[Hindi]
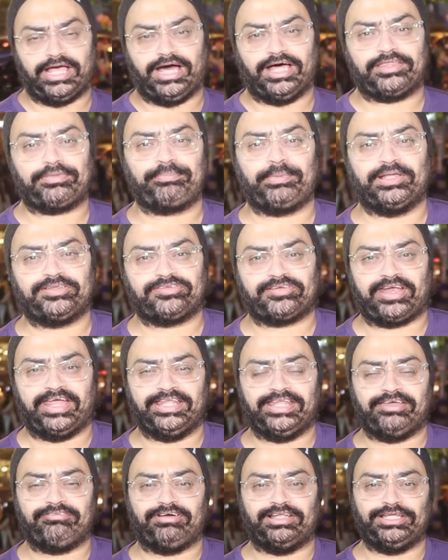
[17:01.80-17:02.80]
के आसपास
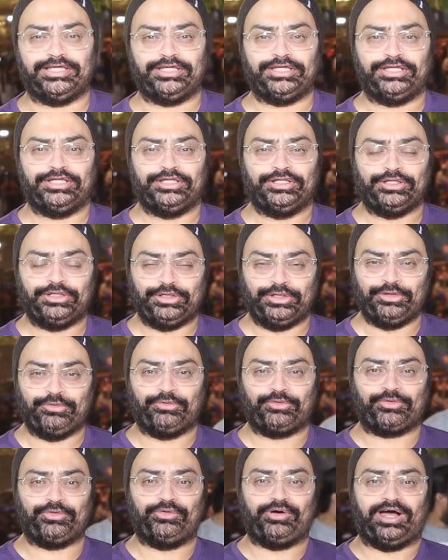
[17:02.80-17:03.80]
रहने वाले
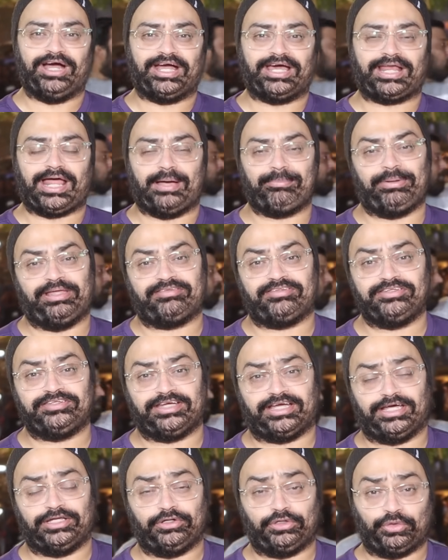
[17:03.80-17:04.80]
लोगों अगर आप ऐसी
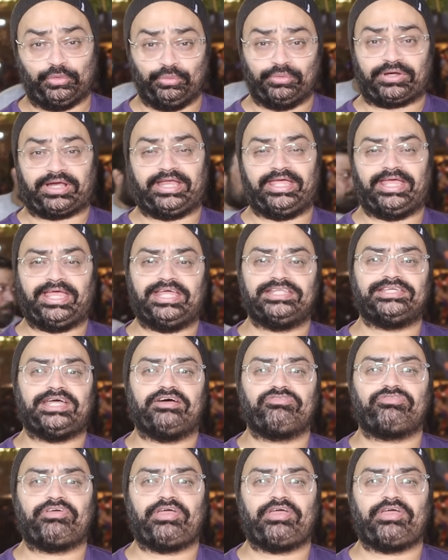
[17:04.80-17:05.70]
जगह ढूंढ रहे हैं जहां